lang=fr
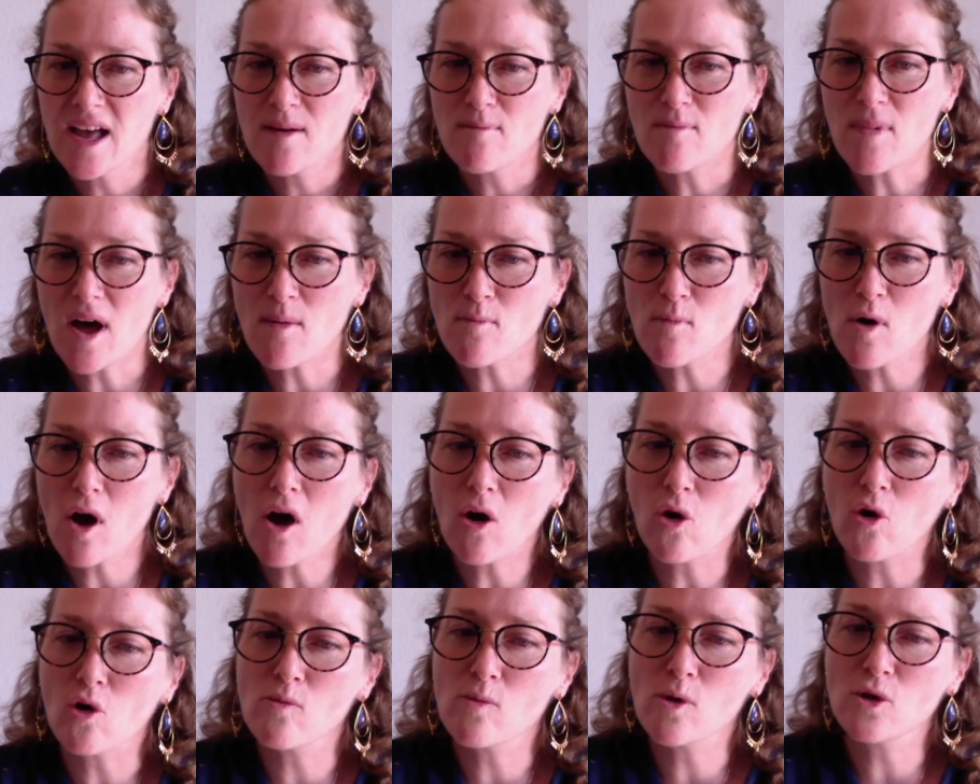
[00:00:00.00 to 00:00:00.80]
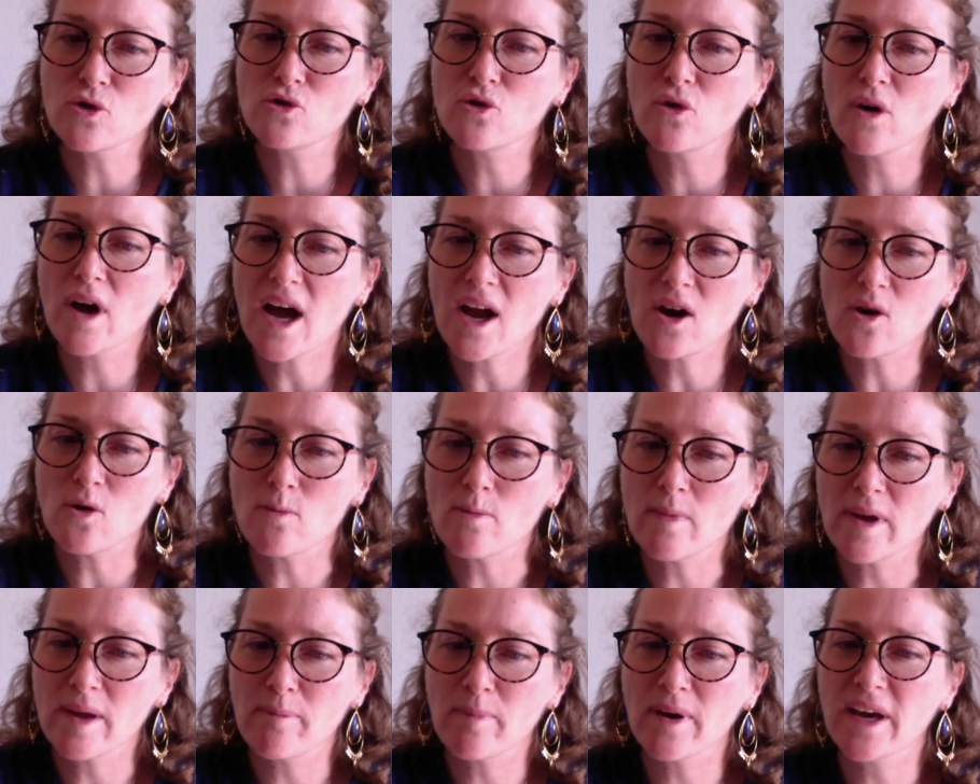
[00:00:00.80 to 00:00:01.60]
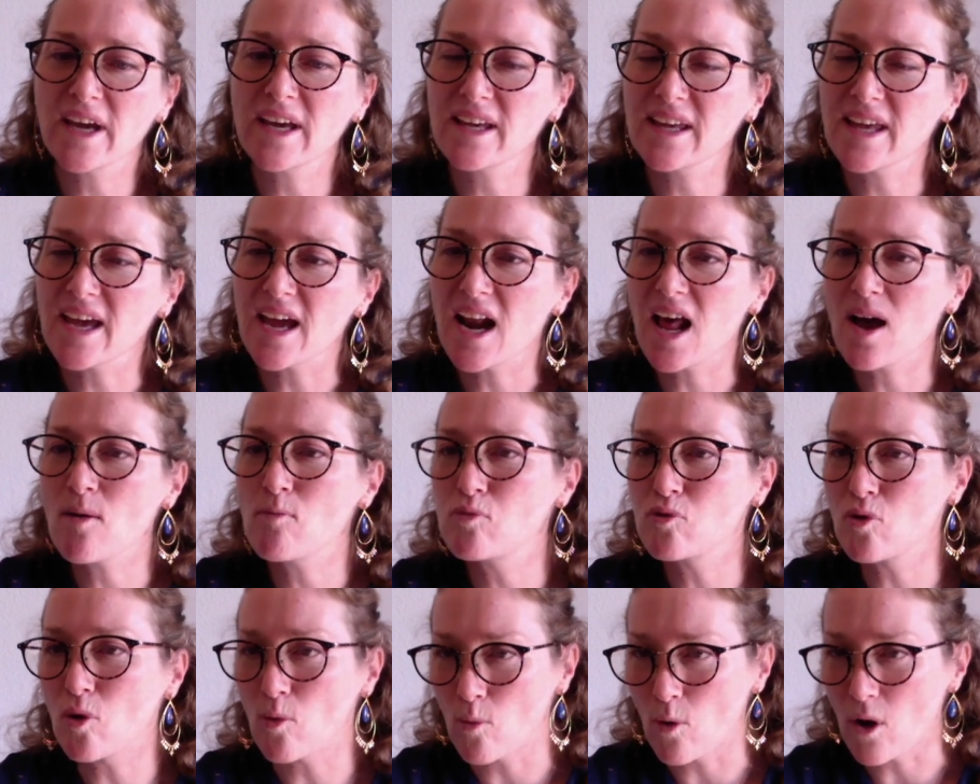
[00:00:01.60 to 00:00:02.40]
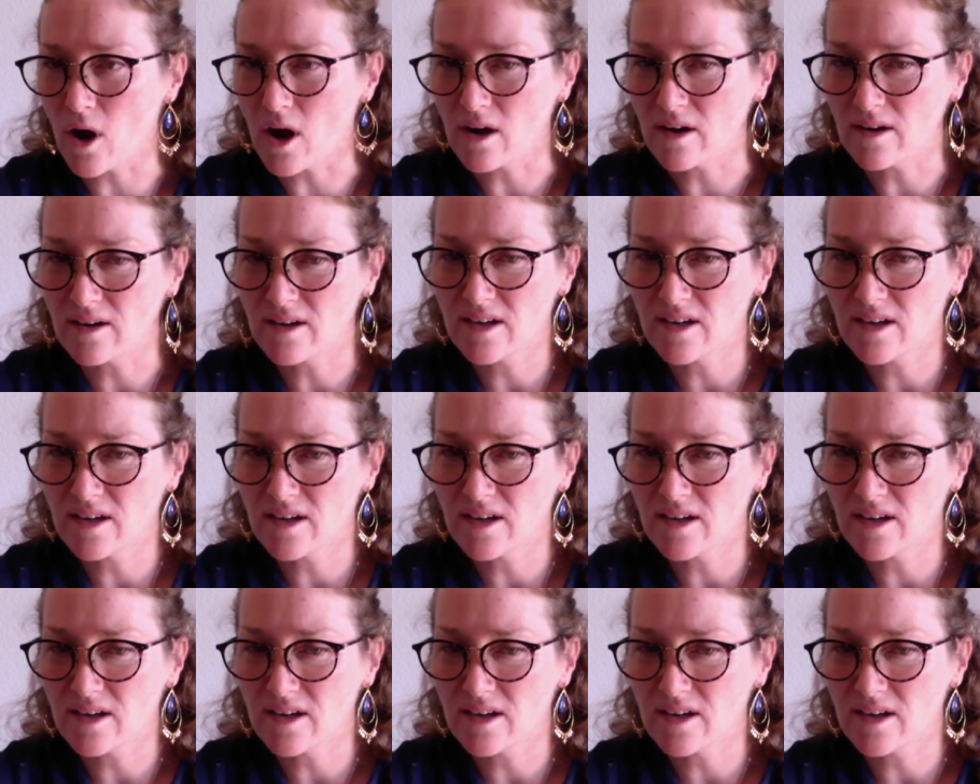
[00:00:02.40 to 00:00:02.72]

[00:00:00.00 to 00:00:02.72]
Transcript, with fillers: Ma mort augmentera le mépris qu'elle a pour moi.